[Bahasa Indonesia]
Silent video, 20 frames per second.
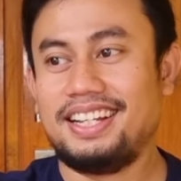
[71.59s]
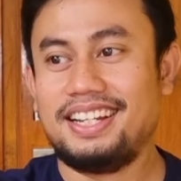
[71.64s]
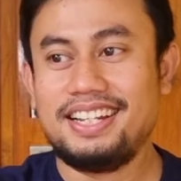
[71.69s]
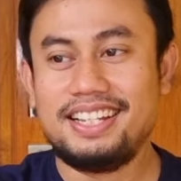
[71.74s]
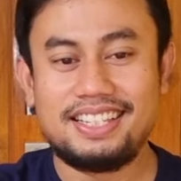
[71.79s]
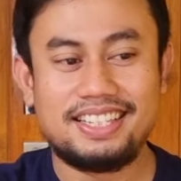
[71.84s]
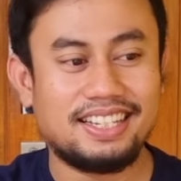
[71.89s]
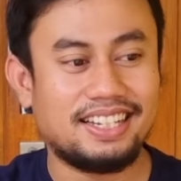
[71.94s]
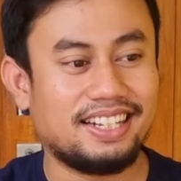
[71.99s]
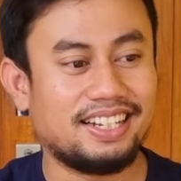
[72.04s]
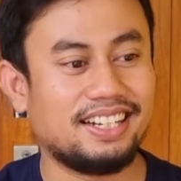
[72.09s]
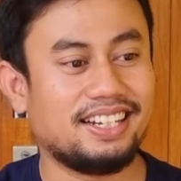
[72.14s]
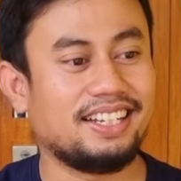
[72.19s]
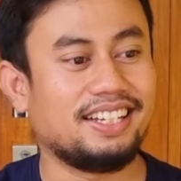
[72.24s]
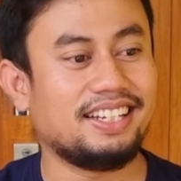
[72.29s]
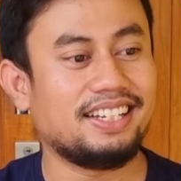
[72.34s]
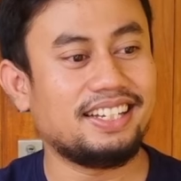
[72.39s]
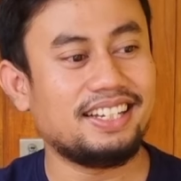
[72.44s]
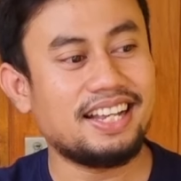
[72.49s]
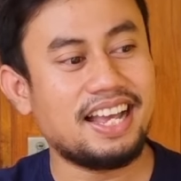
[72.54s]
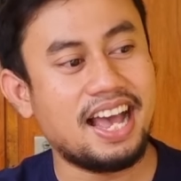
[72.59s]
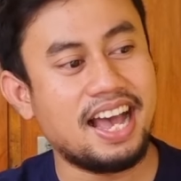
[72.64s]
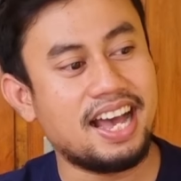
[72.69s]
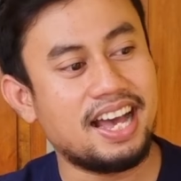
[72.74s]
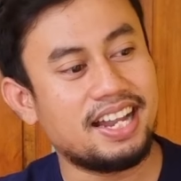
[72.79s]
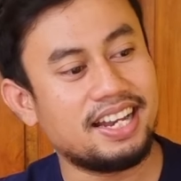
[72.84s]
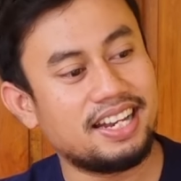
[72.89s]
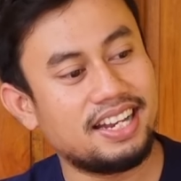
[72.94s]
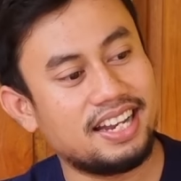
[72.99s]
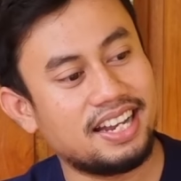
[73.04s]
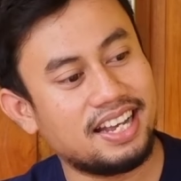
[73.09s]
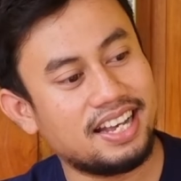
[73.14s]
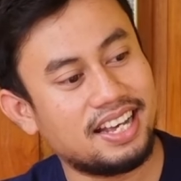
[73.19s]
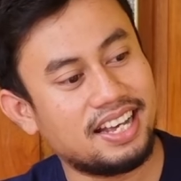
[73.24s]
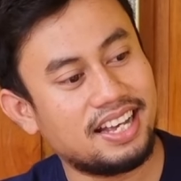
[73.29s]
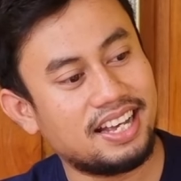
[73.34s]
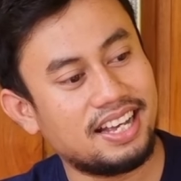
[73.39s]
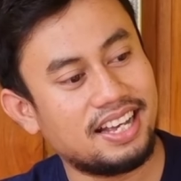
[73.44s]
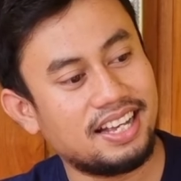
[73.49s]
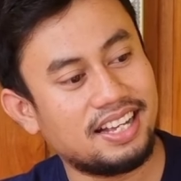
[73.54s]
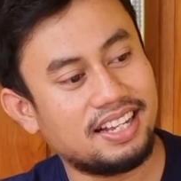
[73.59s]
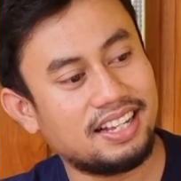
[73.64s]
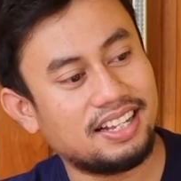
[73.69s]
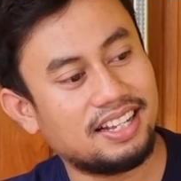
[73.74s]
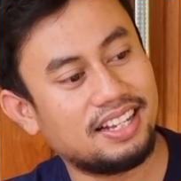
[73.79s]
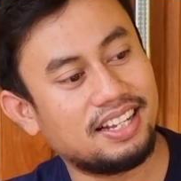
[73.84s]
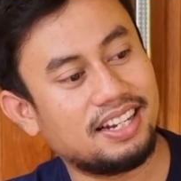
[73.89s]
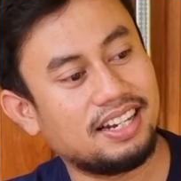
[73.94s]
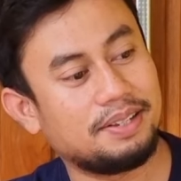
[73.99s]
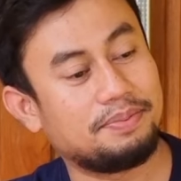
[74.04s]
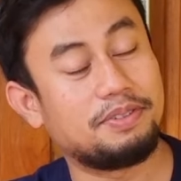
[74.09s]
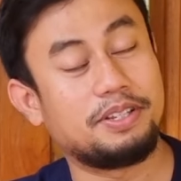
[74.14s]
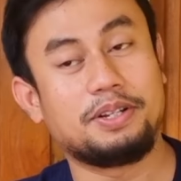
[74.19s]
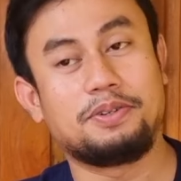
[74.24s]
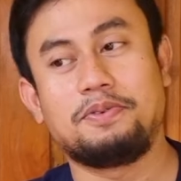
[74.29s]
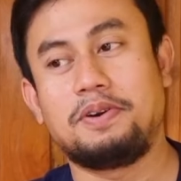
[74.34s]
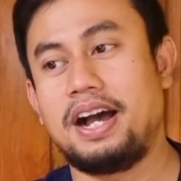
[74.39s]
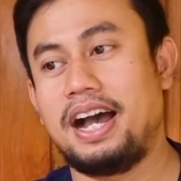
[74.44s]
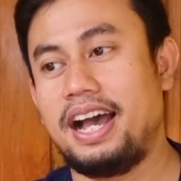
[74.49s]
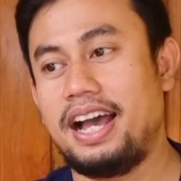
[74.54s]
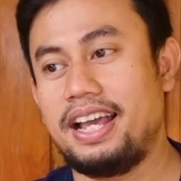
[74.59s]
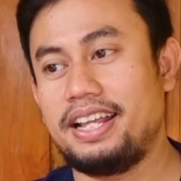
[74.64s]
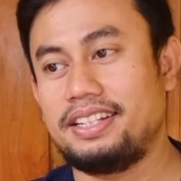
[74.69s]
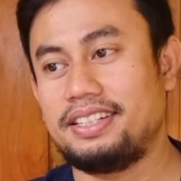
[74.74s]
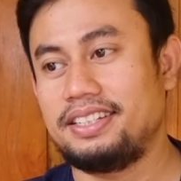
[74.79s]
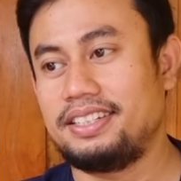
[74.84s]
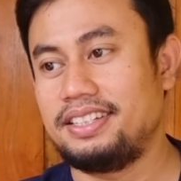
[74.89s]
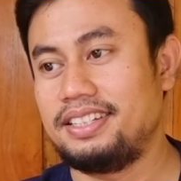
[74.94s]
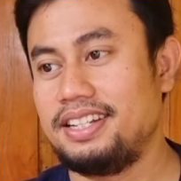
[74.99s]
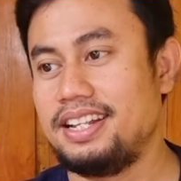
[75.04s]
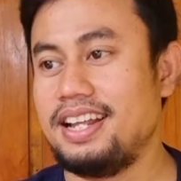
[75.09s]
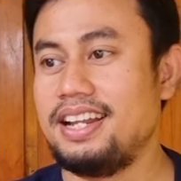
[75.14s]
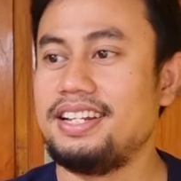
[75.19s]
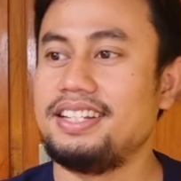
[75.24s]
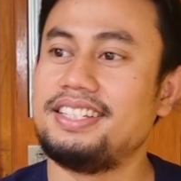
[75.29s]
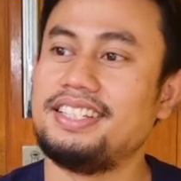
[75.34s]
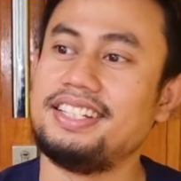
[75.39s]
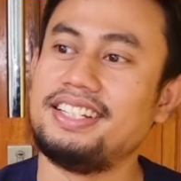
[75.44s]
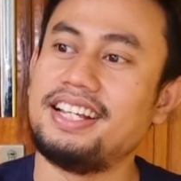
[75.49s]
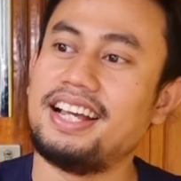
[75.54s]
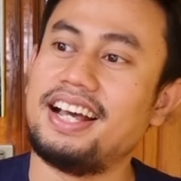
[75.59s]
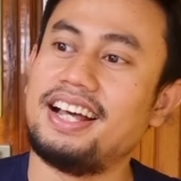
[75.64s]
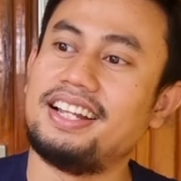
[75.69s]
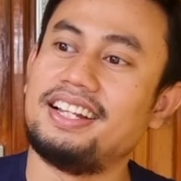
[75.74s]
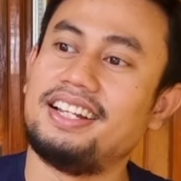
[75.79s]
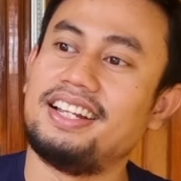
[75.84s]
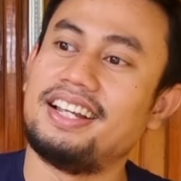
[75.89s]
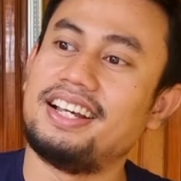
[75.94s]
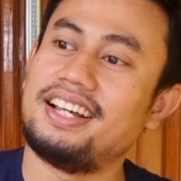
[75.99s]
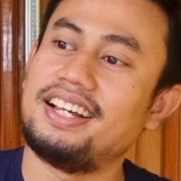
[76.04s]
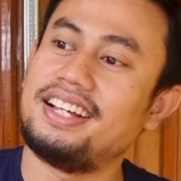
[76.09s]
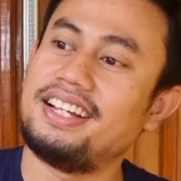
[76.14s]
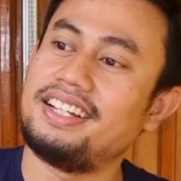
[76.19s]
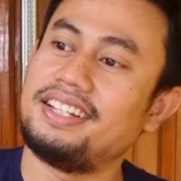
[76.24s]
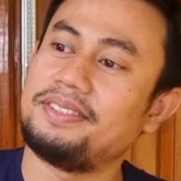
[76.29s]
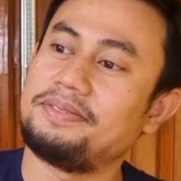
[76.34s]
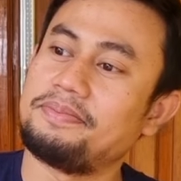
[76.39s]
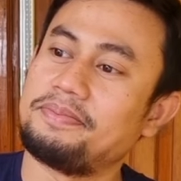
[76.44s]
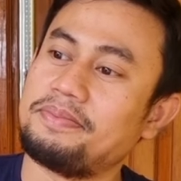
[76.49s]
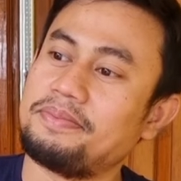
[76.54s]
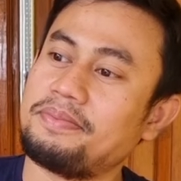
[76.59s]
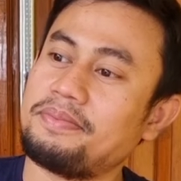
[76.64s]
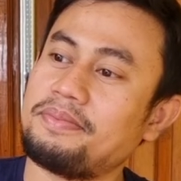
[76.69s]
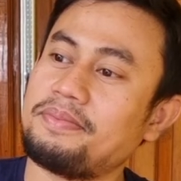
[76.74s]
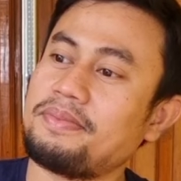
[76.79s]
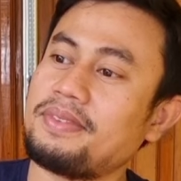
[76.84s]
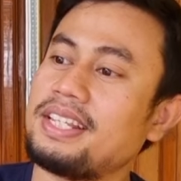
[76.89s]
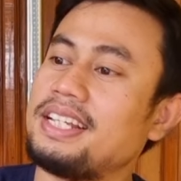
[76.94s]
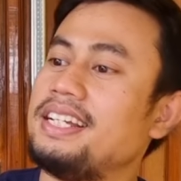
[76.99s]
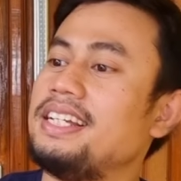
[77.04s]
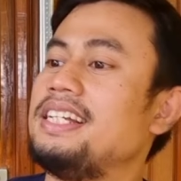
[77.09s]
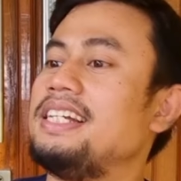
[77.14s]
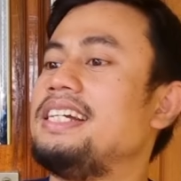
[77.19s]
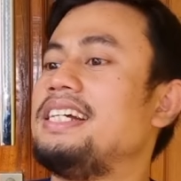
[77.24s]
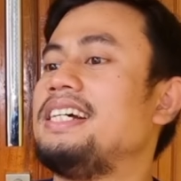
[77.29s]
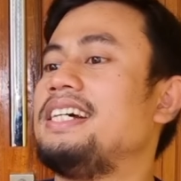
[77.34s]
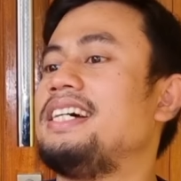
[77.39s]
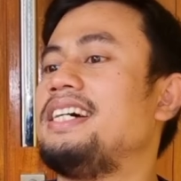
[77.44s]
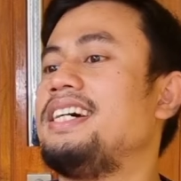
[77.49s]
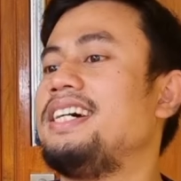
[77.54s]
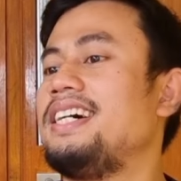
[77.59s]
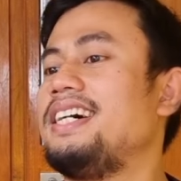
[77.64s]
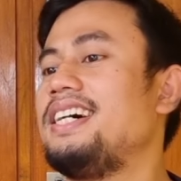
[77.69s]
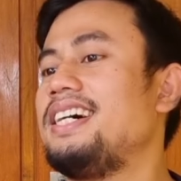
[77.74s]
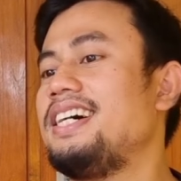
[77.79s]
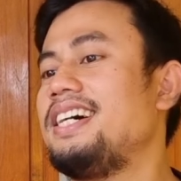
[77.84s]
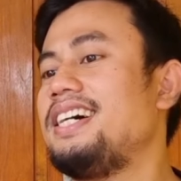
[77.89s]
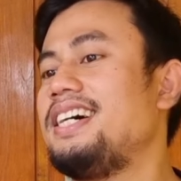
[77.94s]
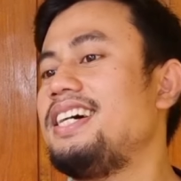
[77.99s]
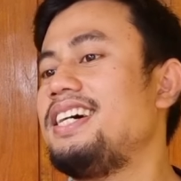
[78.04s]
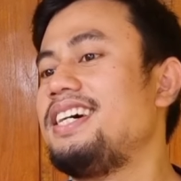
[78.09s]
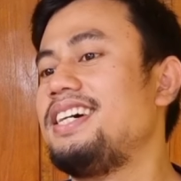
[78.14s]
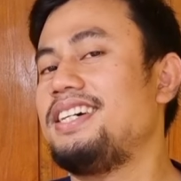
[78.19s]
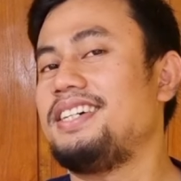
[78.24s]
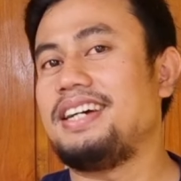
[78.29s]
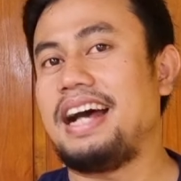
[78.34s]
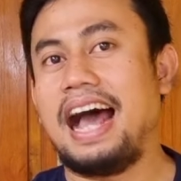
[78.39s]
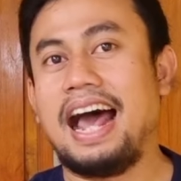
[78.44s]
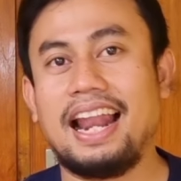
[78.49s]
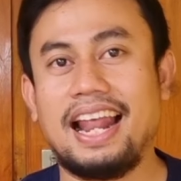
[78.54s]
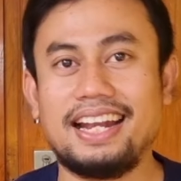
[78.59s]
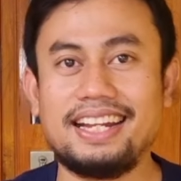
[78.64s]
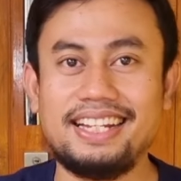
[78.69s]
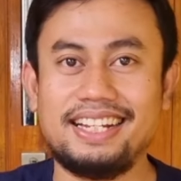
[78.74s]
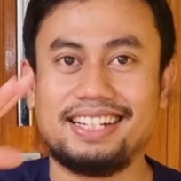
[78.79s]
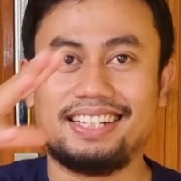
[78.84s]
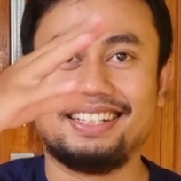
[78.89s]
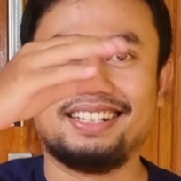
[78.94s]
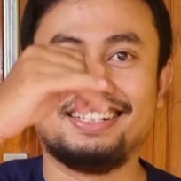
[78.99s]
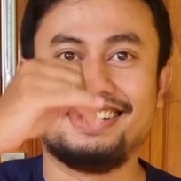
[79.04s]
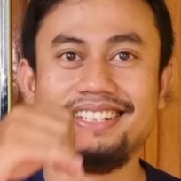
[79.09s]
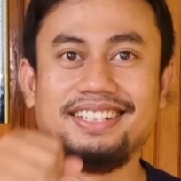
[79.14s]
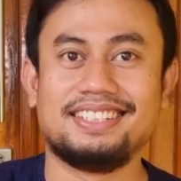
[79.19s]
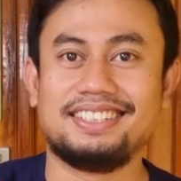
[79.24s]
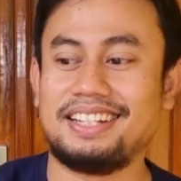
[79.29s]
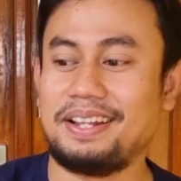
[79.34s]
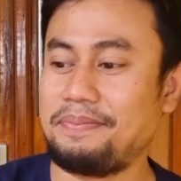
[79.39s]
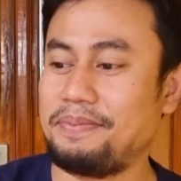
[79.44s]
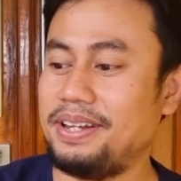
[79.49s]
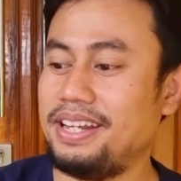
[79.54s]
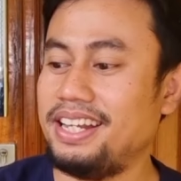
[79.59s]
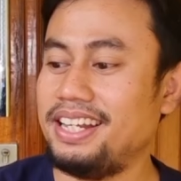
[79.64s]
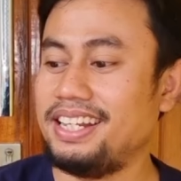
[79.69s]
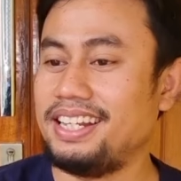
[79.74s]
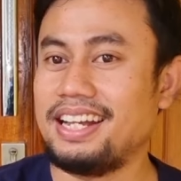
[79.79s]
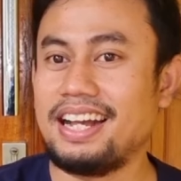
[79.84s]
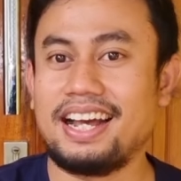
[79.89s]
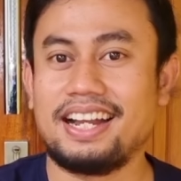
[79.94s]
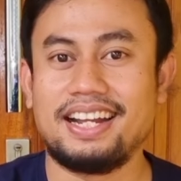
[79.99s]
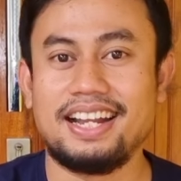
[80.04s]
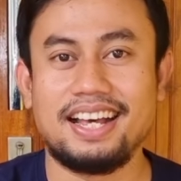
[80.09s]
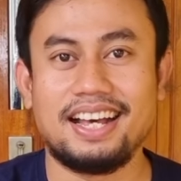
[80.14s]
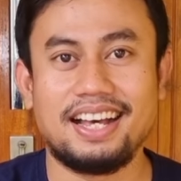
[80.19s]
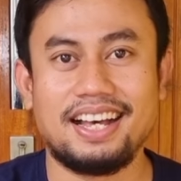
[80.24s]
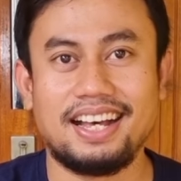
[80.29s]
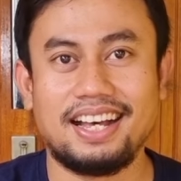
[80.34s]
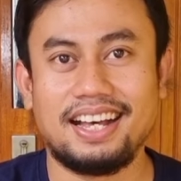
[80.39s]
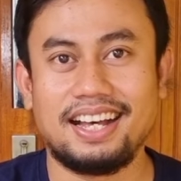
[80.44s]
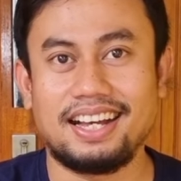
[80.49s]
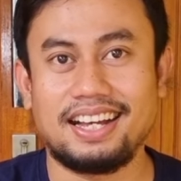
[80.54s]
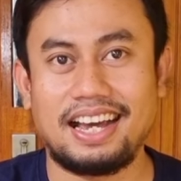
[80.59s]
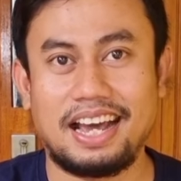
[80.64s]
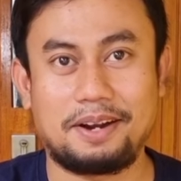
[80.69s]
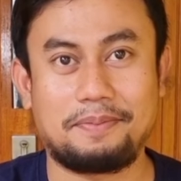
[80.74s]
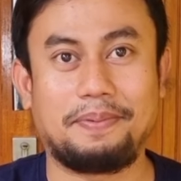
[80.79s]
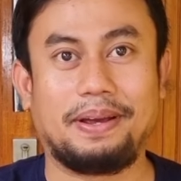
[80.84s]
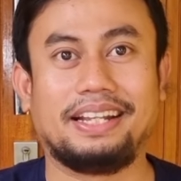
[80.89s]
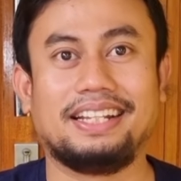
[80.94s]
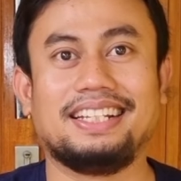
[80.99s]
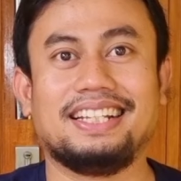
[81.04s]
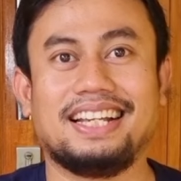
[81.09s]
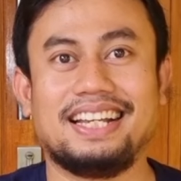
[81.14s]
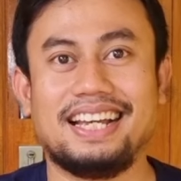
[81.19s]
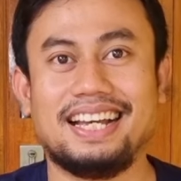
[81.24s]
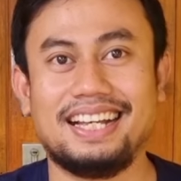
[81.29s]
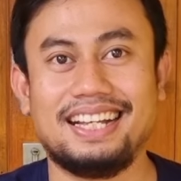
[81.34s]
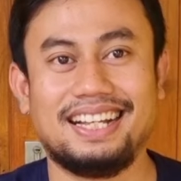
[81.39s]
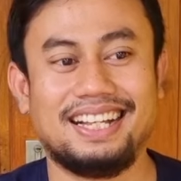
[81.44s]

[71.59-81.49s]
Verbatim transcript: Di sini ada lipstick white dan di sini ada uh, Aladdin, tapi nggak ada karpetnya ya.